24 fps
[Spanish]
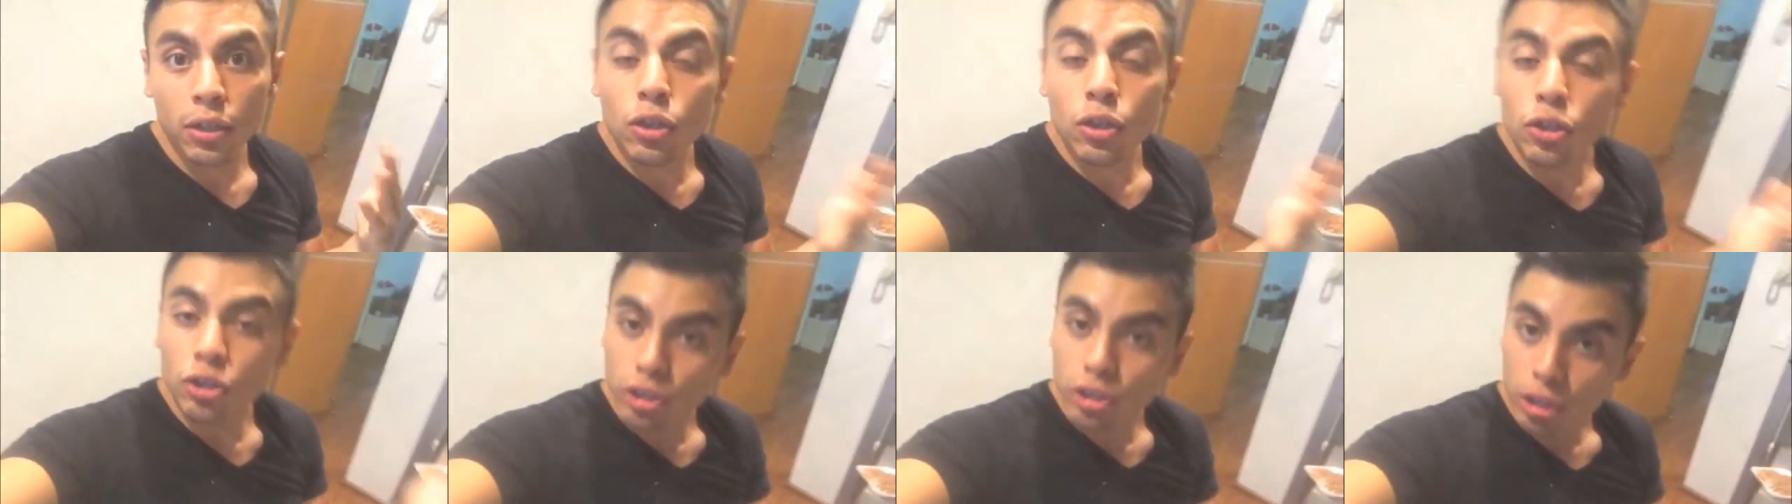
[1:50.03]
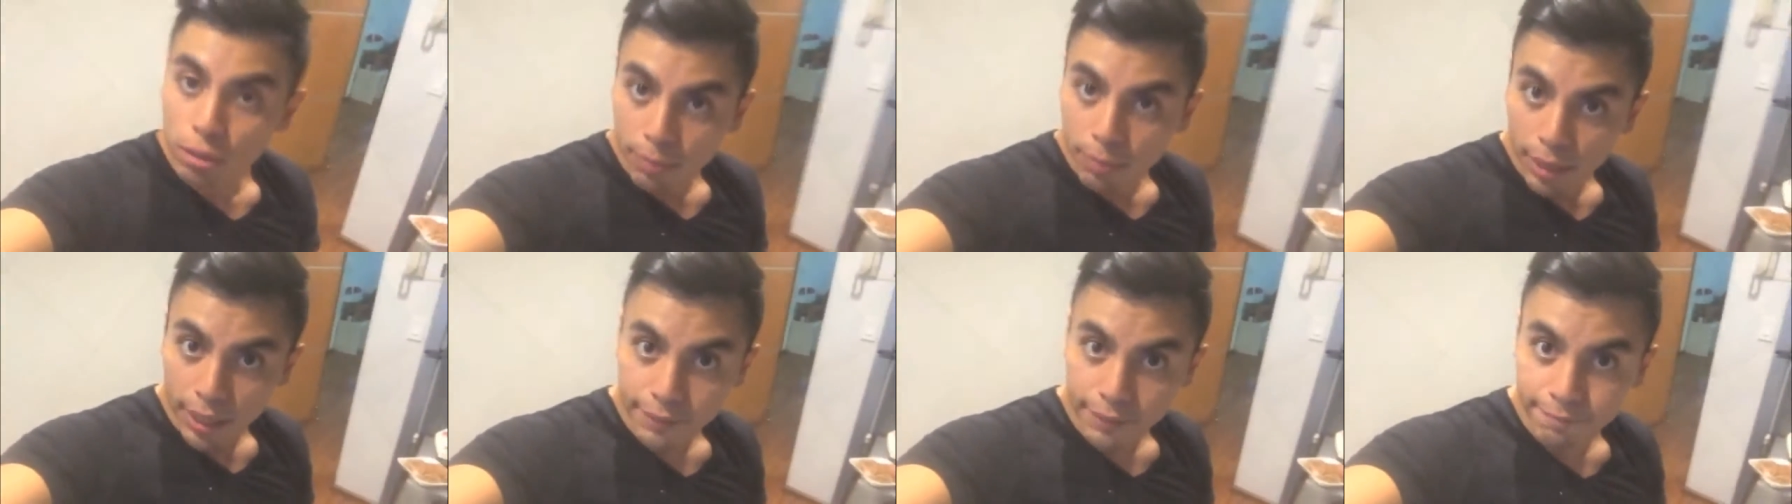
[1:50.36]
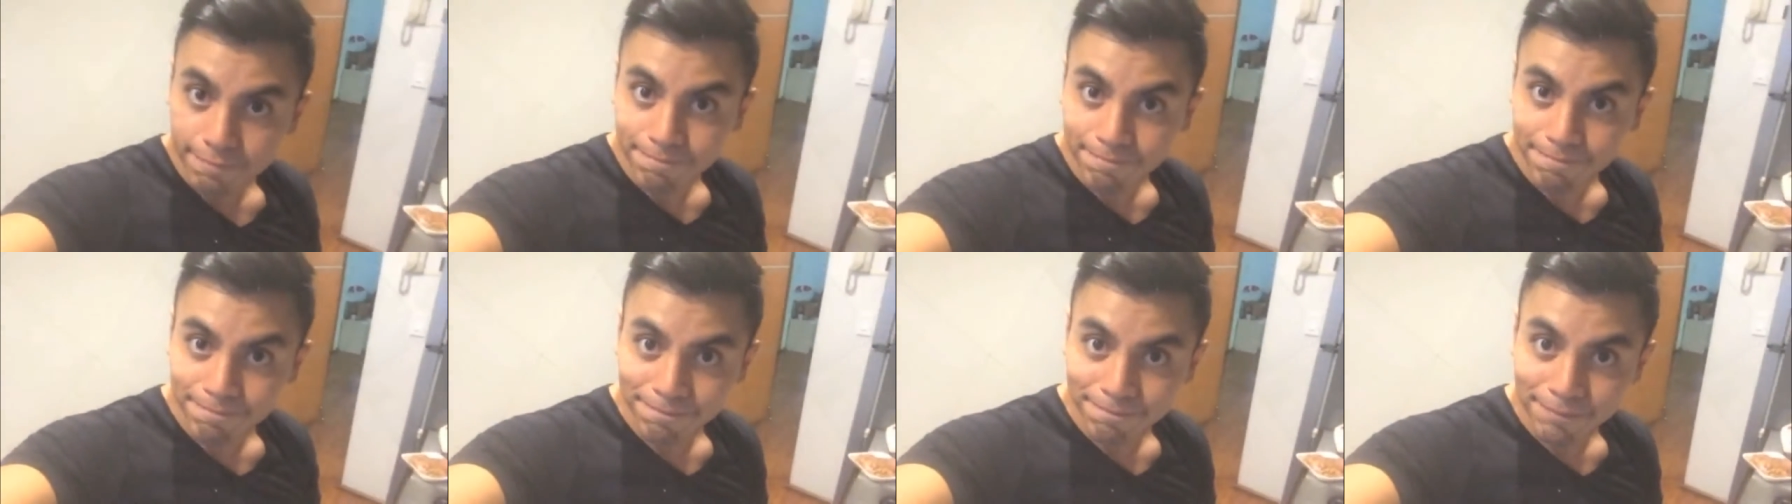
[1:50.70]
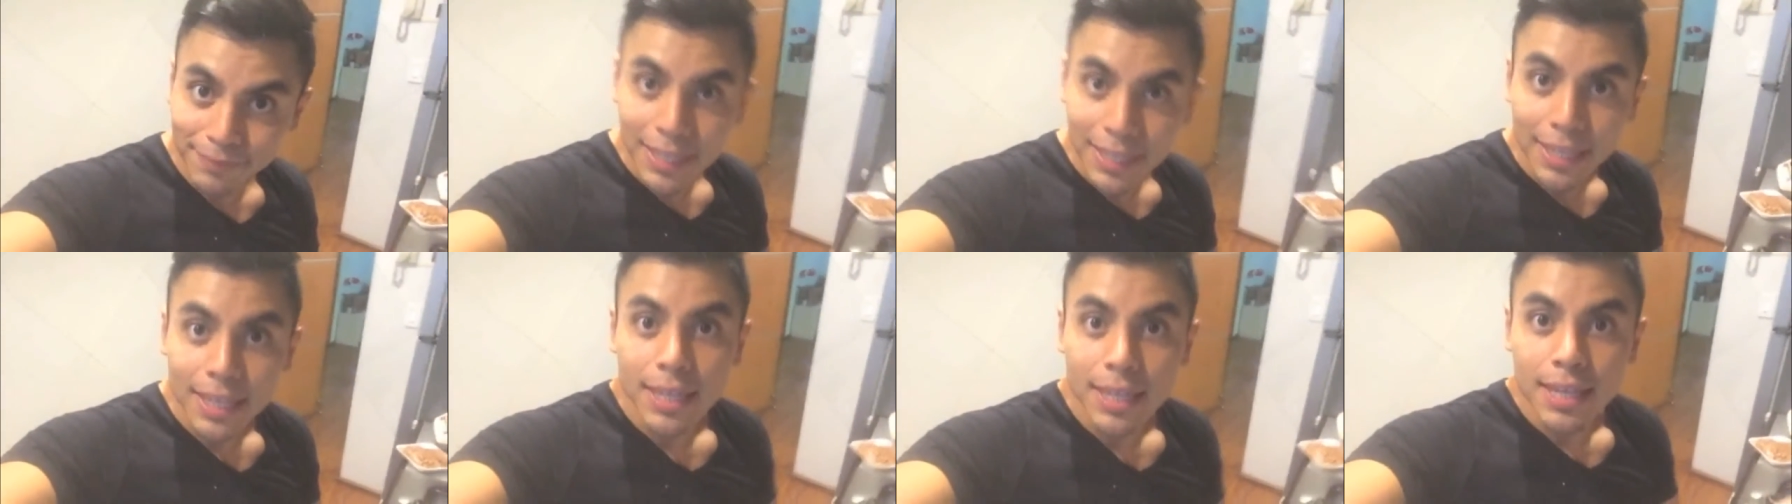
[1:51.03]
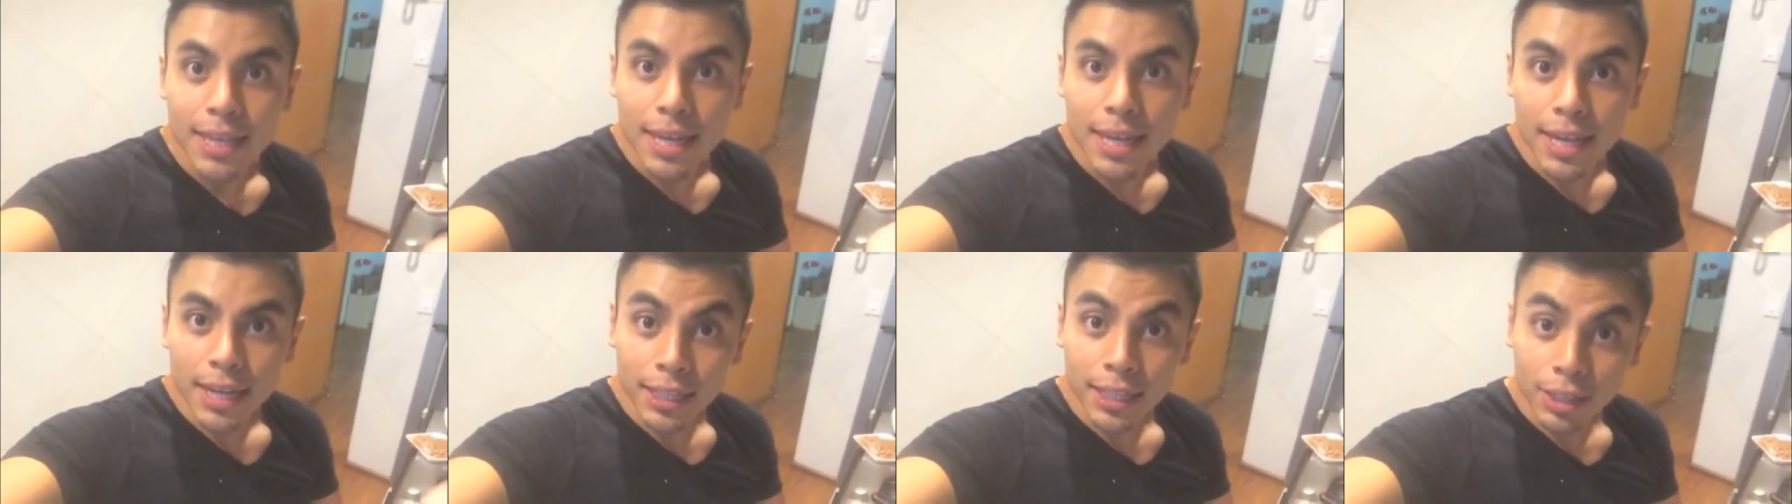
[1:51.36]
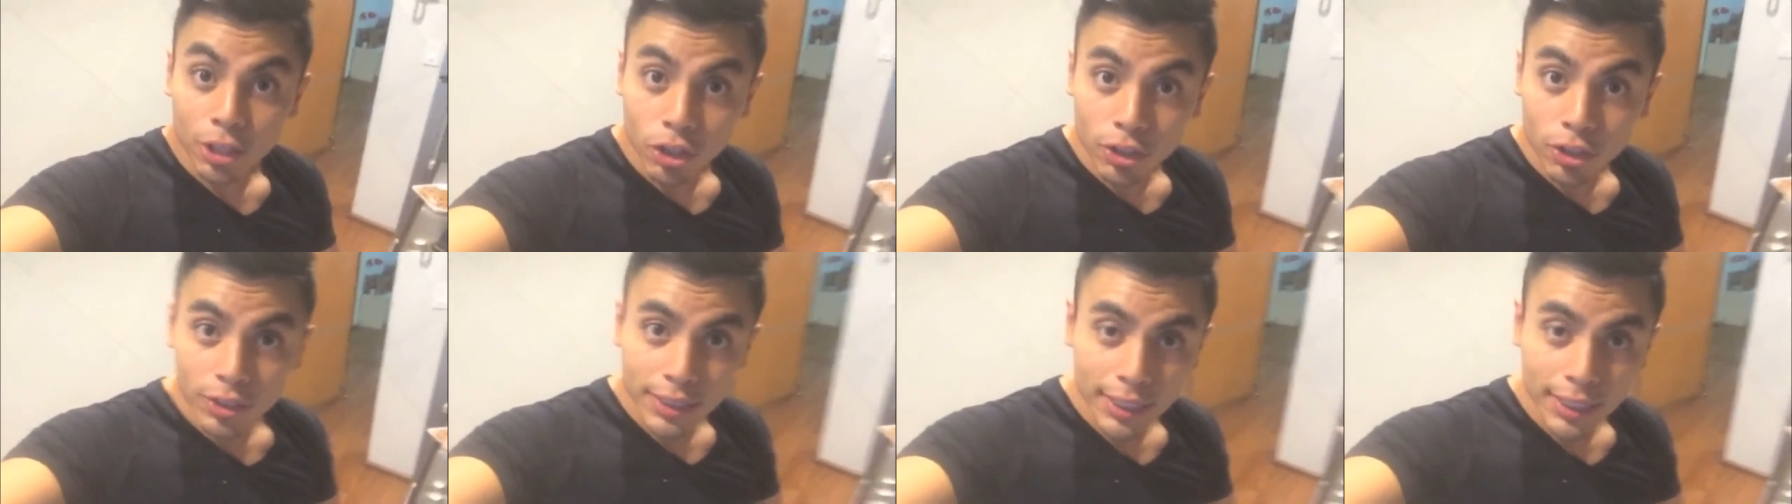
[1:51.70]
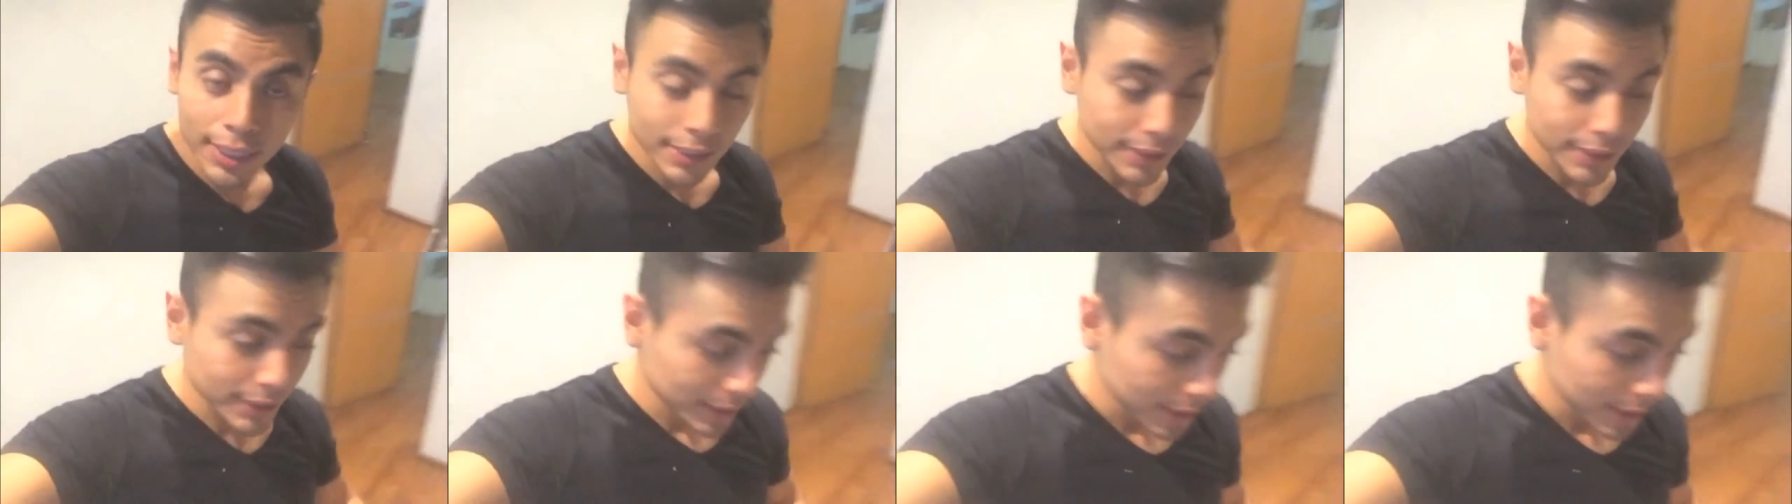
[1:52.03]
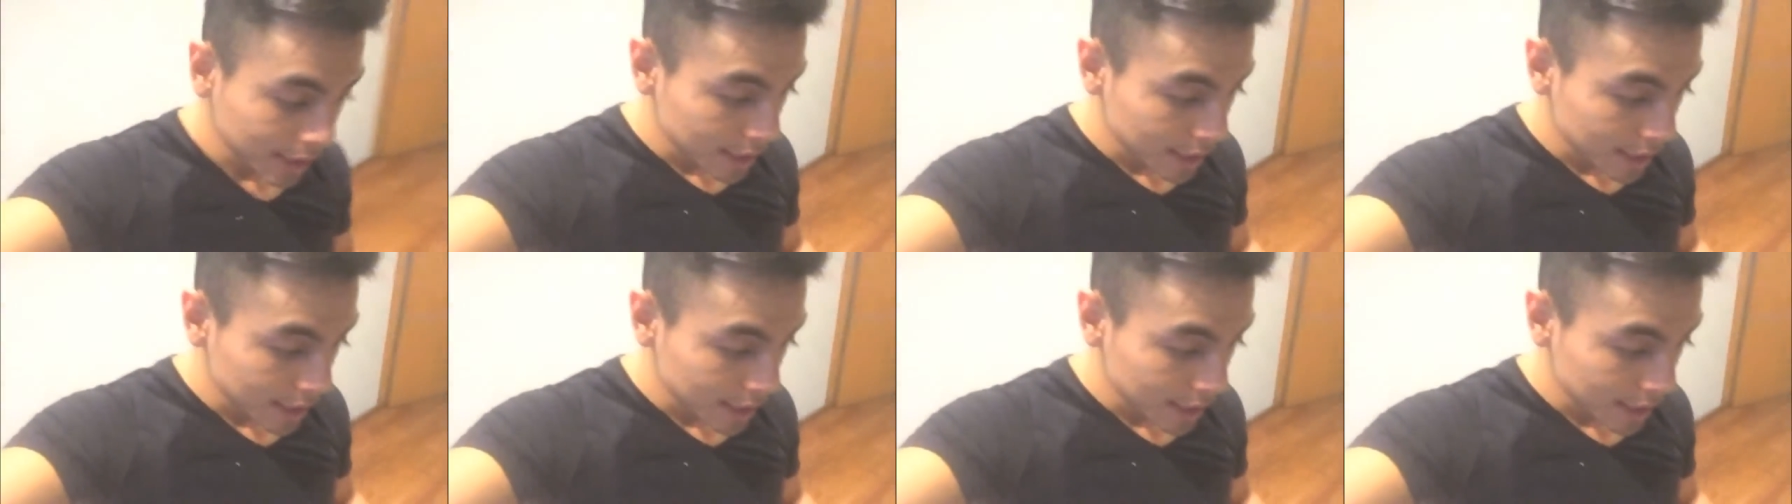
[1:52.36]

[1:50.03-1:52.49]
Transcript: con sombra. Entonces,